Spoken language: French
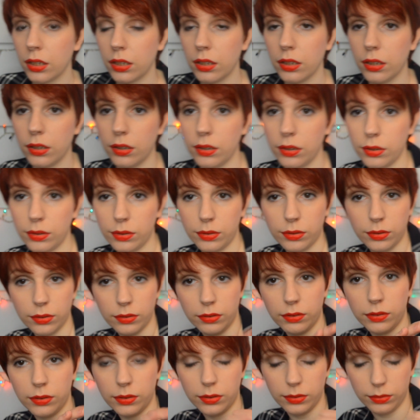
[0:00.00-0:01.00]
Euh,
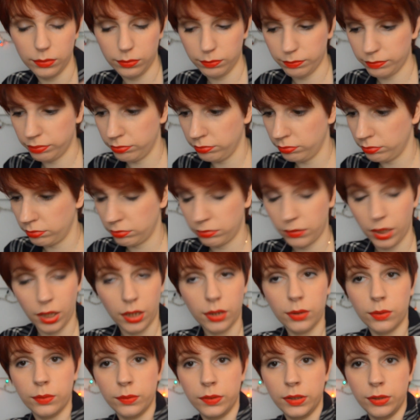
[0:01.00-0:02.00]

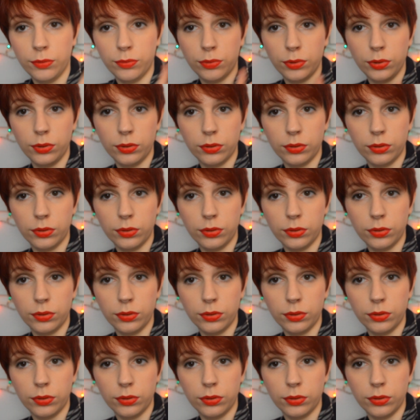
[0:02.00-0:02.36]
au niveau